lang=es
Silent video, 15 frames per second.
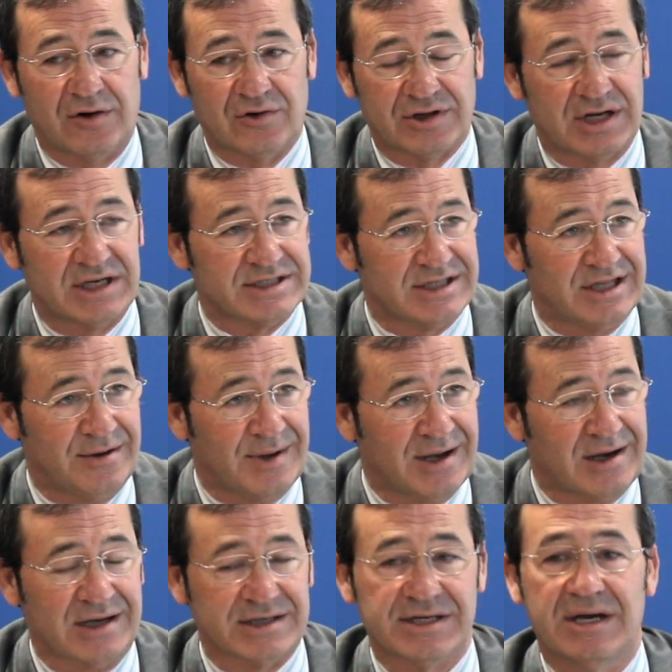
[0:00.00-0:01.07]
03 de
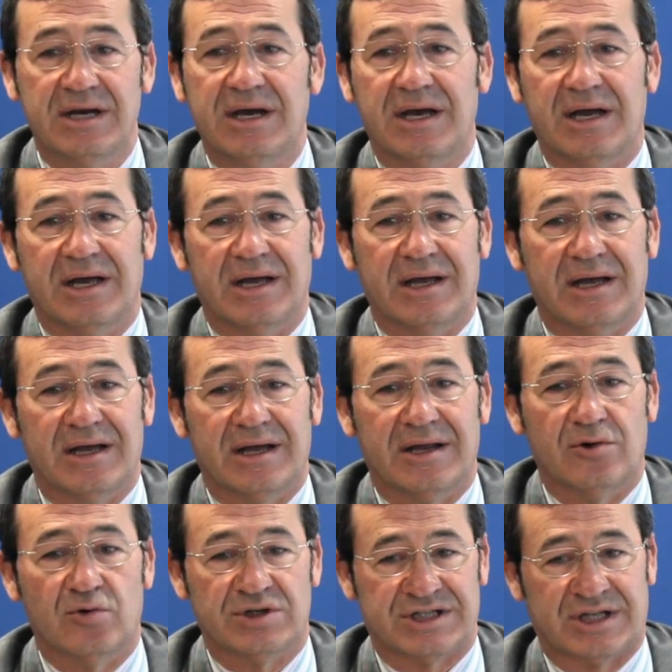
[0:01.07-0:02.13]
becas, eh,
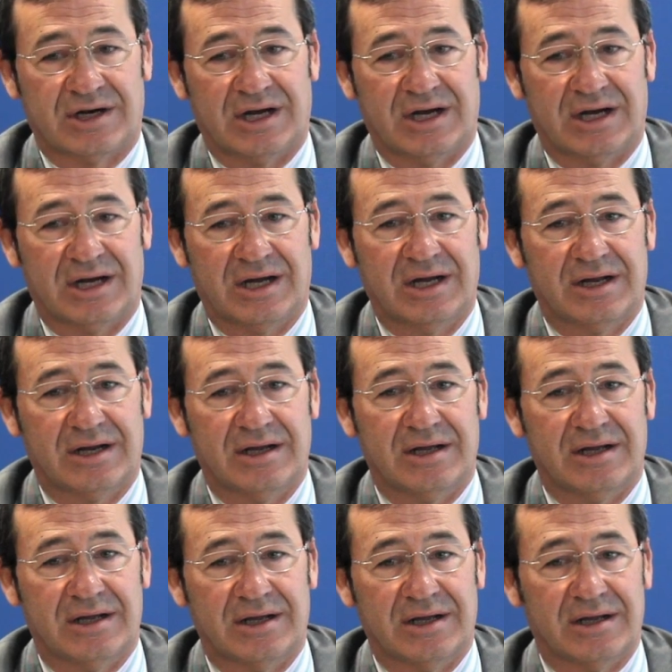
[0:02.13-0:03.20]
nuestra
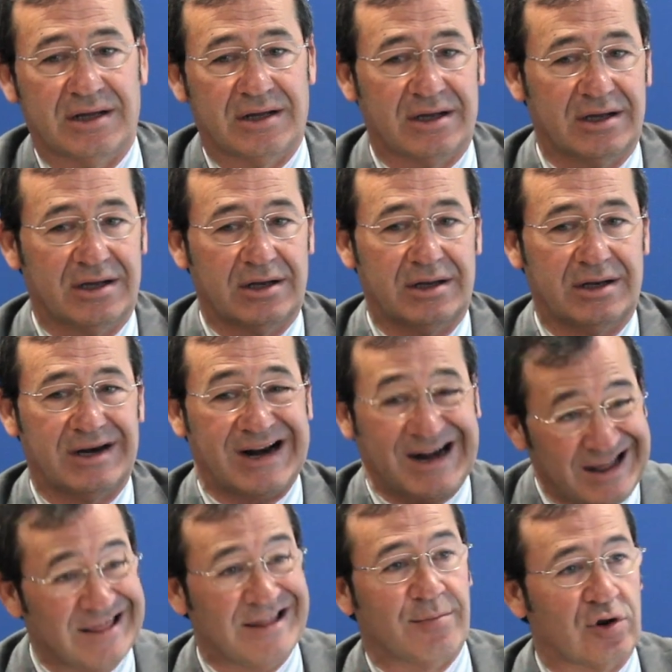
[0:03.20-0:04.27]

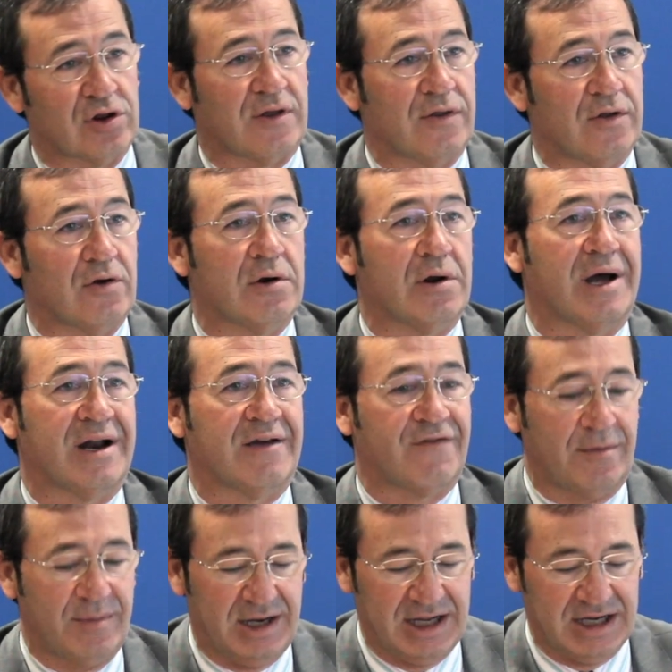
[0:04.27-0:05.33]
red de protección a las
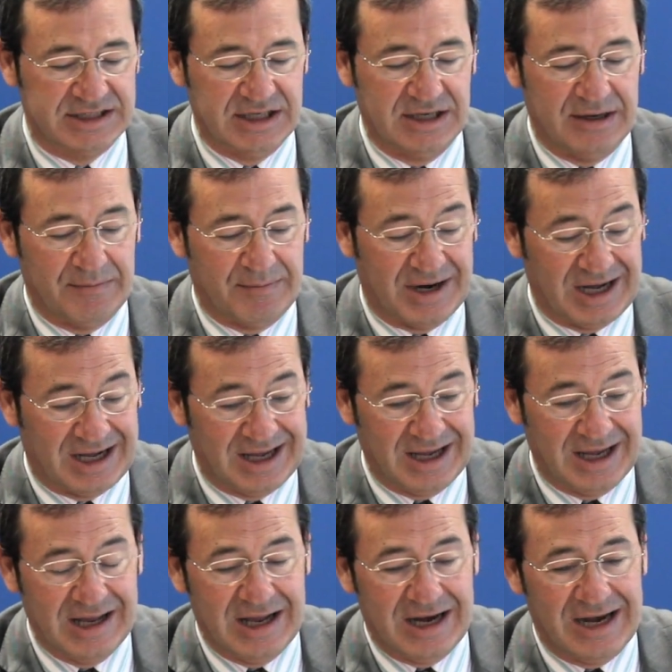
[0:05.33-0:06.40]
familias para
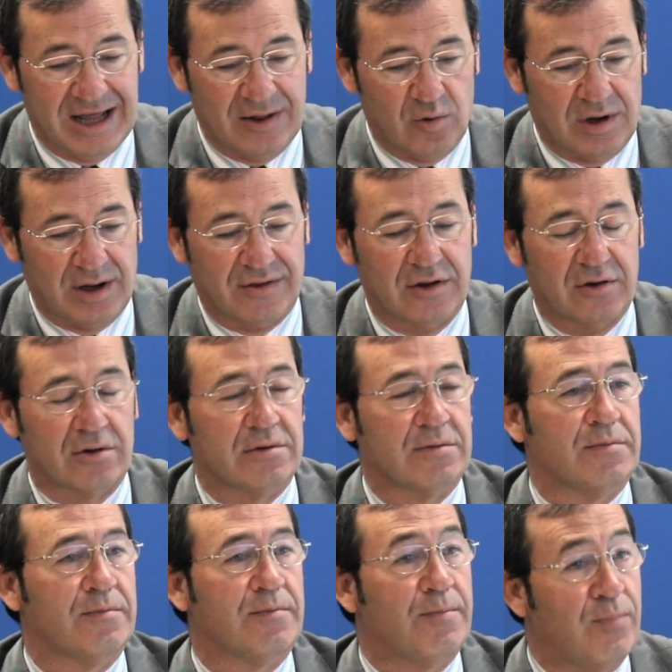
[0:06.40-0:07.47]
que la
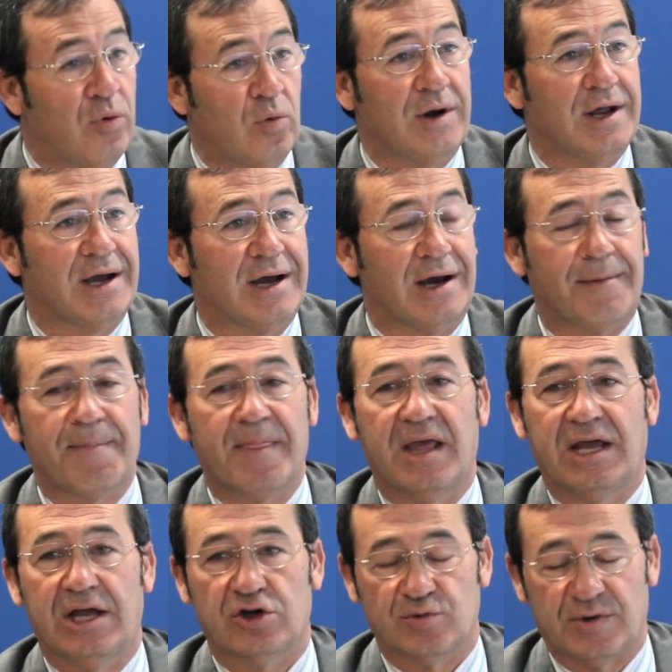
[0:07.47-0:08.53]
educación pública
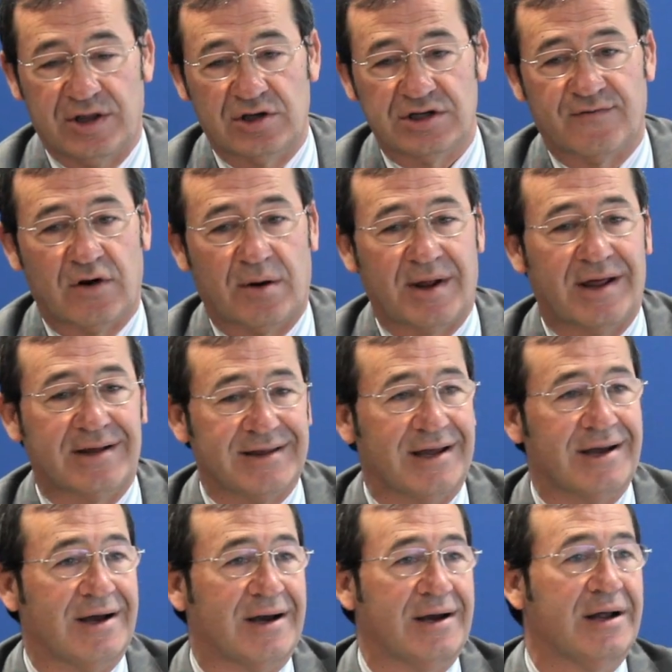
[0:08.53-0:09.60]
y los vecinos de Fuenlabrada
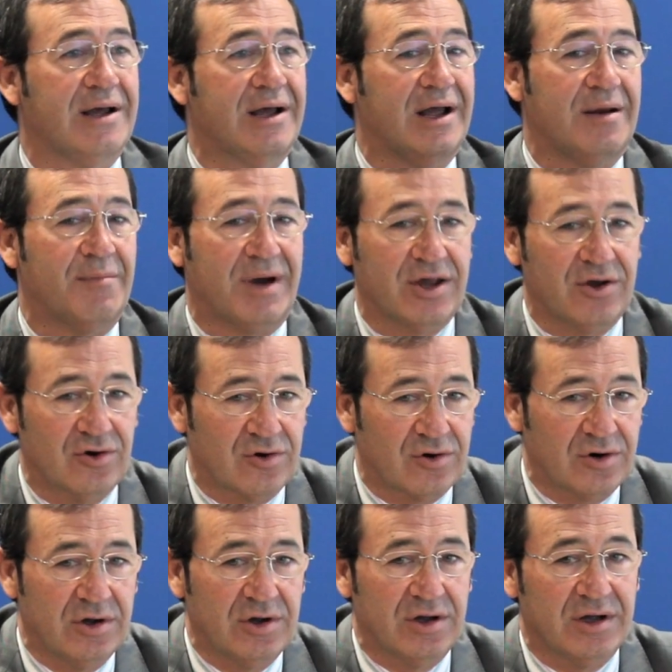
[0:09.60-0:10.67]
tengan el mayor
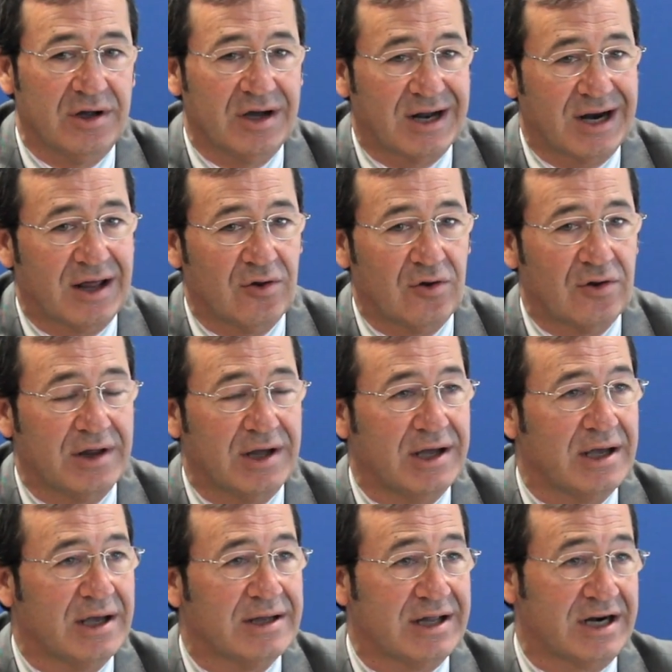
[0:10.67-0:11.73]
eh, grado
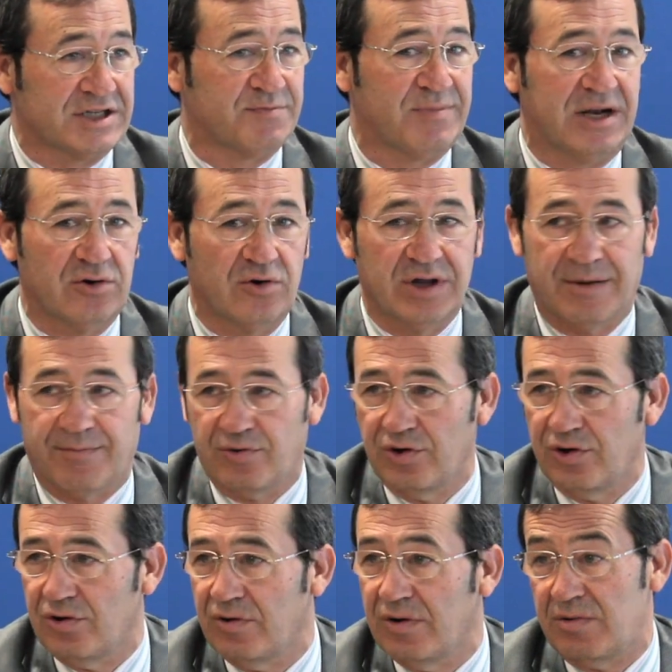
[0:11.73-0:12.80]
de, respaldo y de
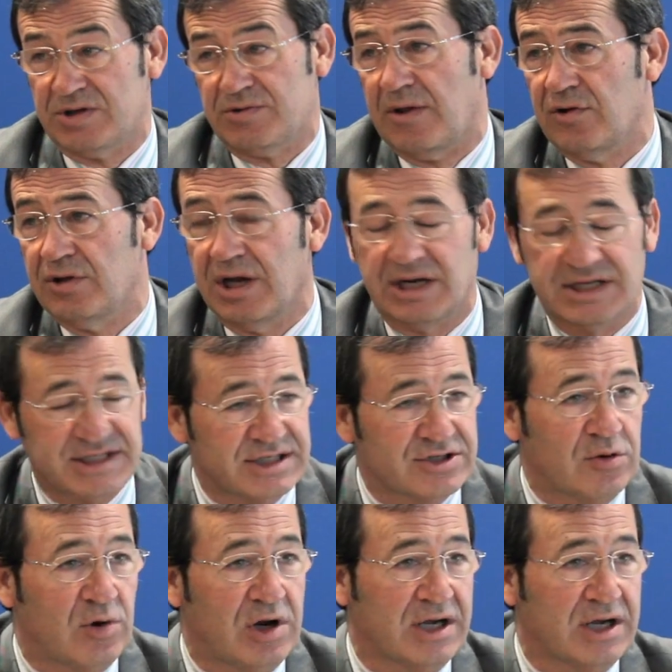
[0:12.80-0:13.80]
apoyo en una situación de crisis como la